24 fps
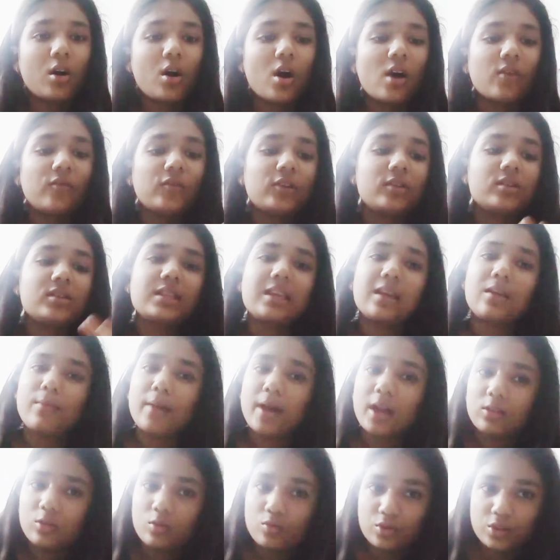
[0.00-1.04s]
और फिर उसके
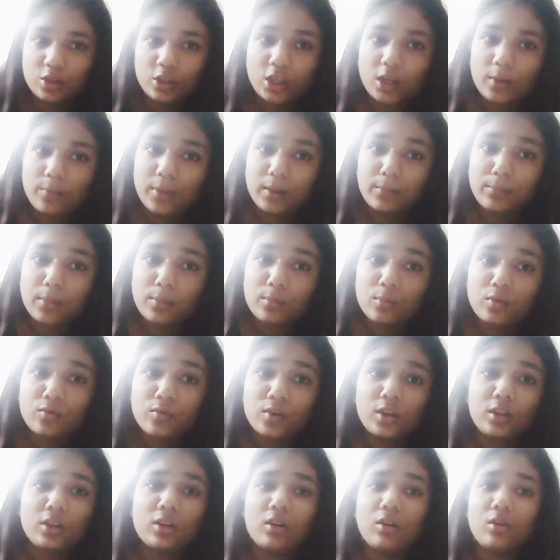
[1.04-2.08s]
बाद दूसरे टॉपिक पे मूव
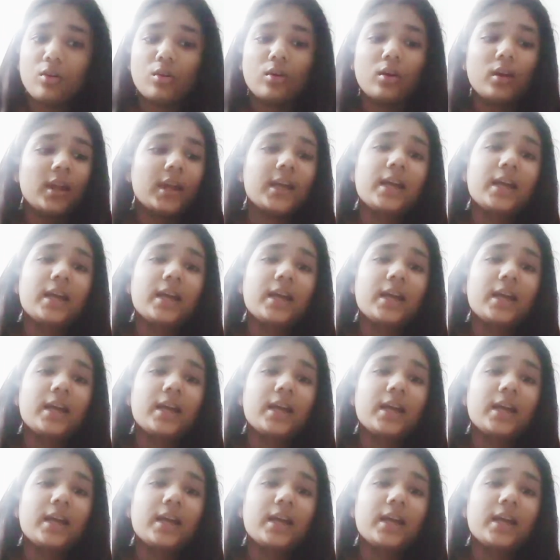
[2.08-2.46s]
ऑन करो